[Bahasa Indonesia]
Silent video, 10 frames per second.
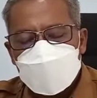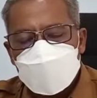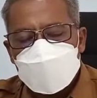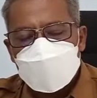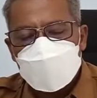dari
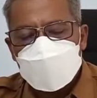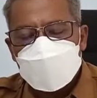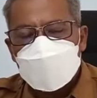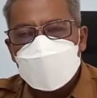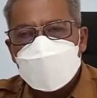peraturan
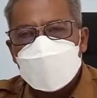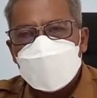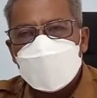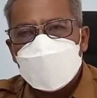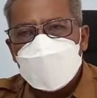itu
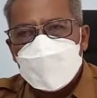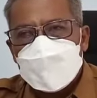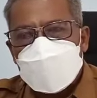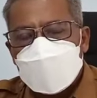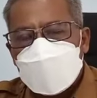nanti
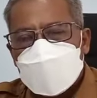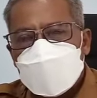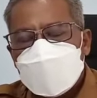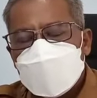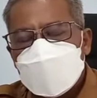
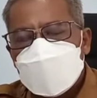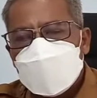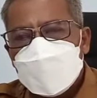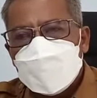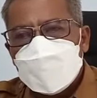amanah dari